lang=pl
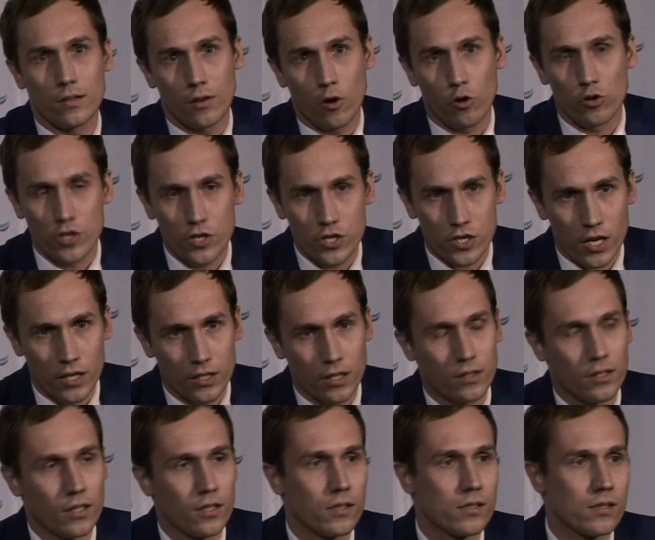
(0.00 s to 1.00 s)
oczyszczenie
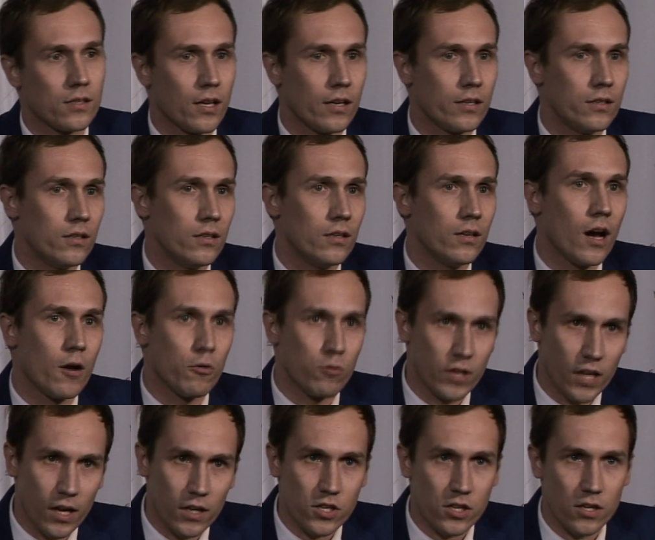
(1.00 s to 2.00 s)
tej stajni
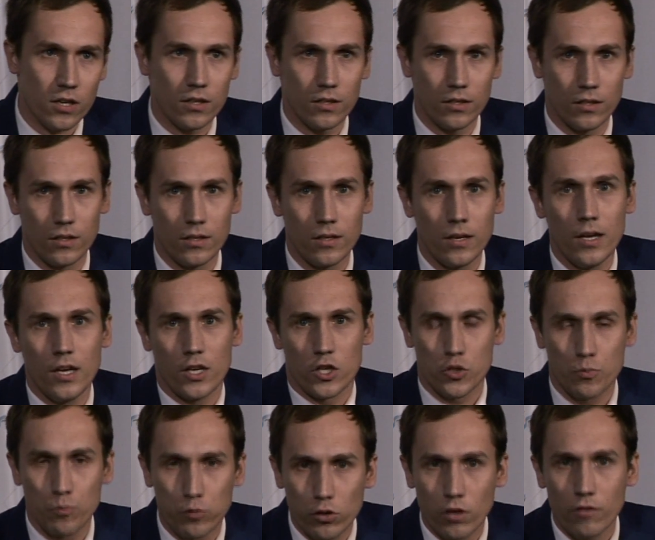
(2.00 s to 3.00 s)
Augiasza i
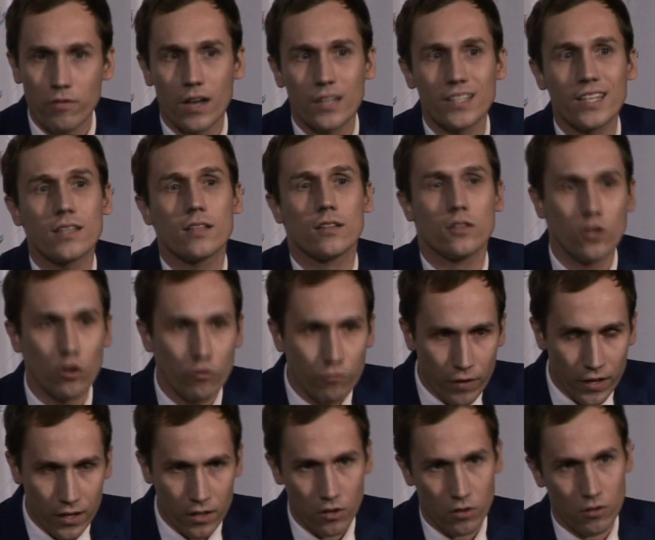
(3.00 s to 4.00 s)
zbudowanie
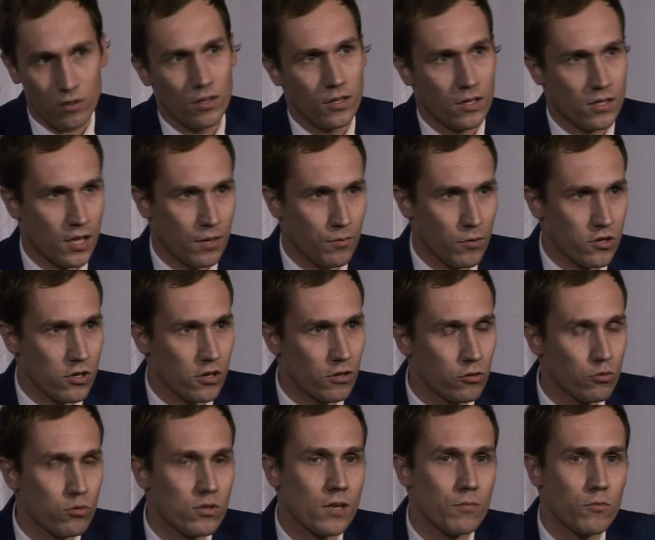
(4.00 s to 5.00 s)
nowego
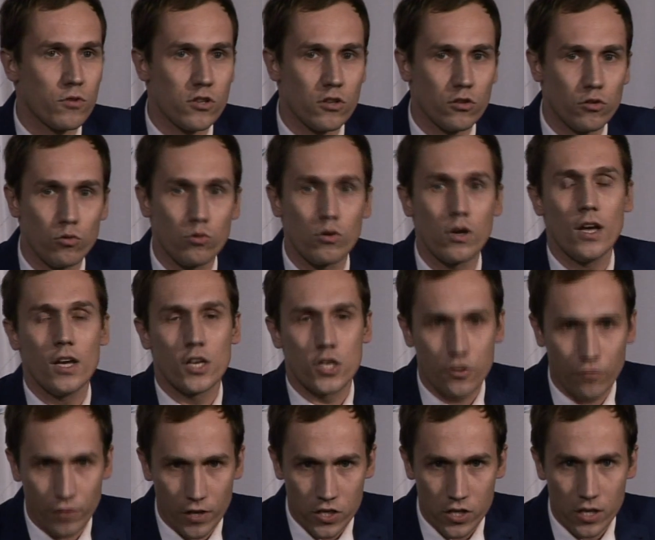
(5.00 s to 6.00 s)
samorządu, samorządu
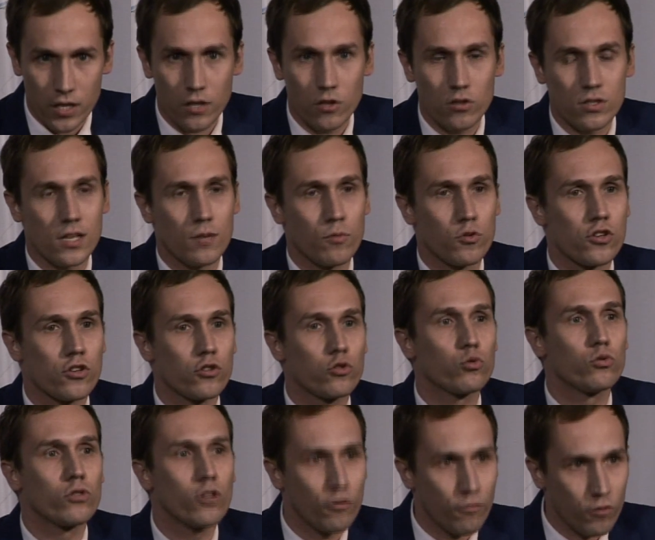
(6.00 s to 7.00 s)
świeżego,
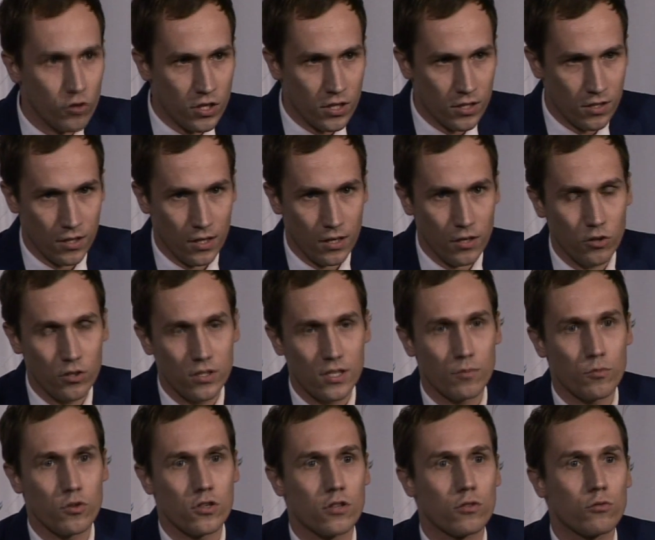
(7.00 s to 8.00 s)
samorządu nowoczesnego i
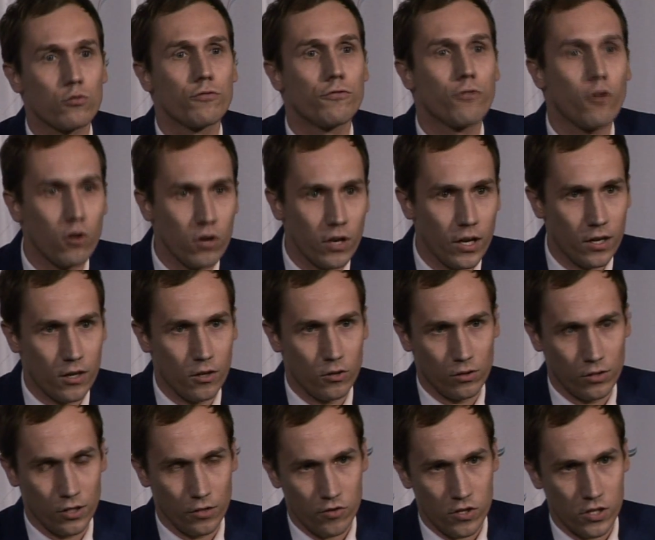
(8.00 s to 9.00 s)
samorządu wolnego
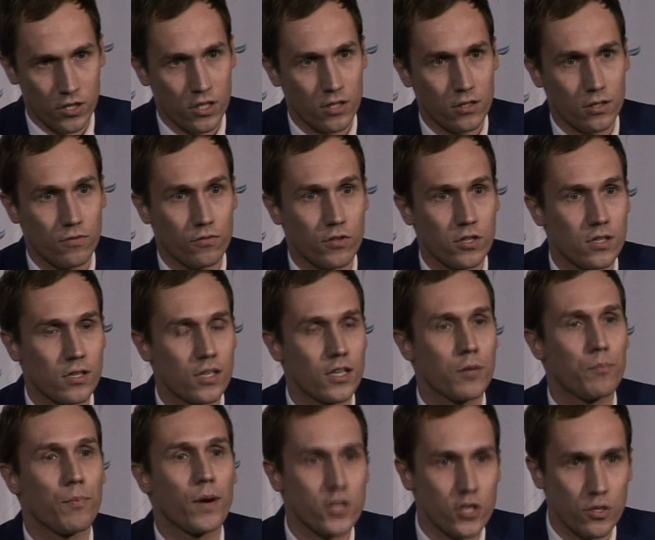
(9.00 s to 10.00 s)
od tych wszystkich,
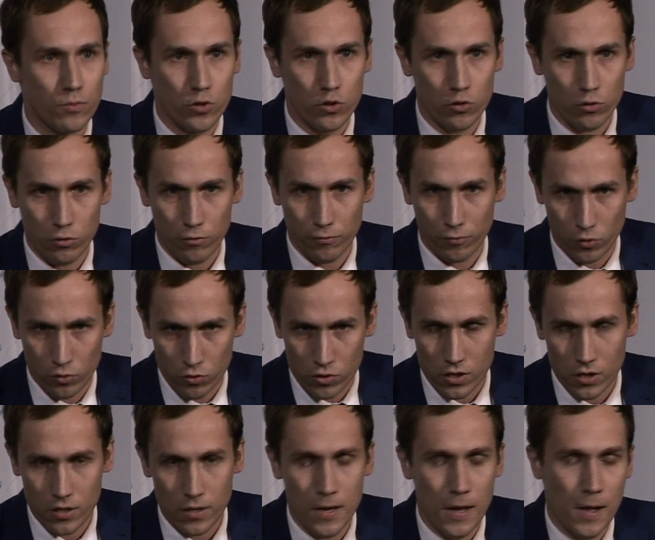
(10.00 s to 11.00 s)
wszystkich pasi brzuchów,
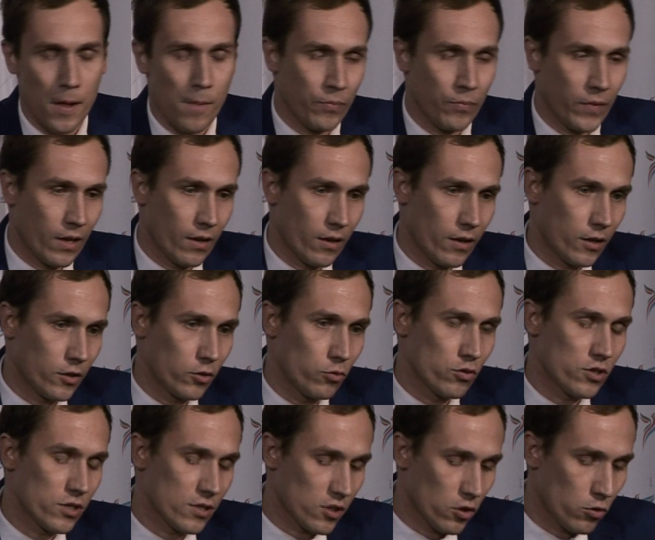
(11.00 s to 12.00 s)
którzy E,
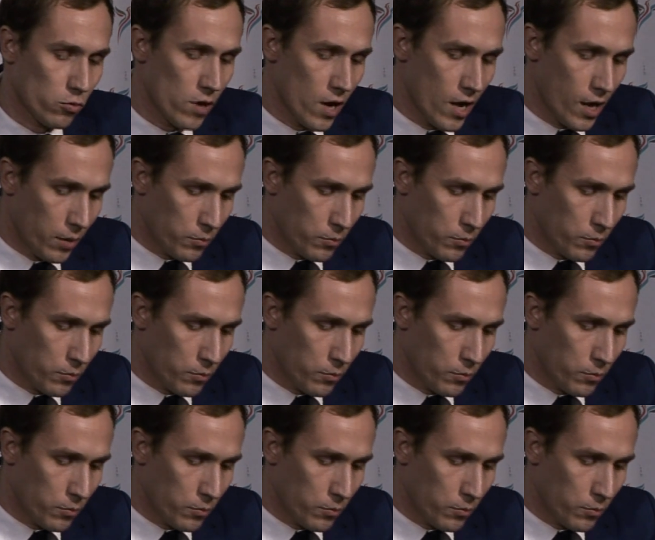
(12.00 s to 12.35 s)
którzy są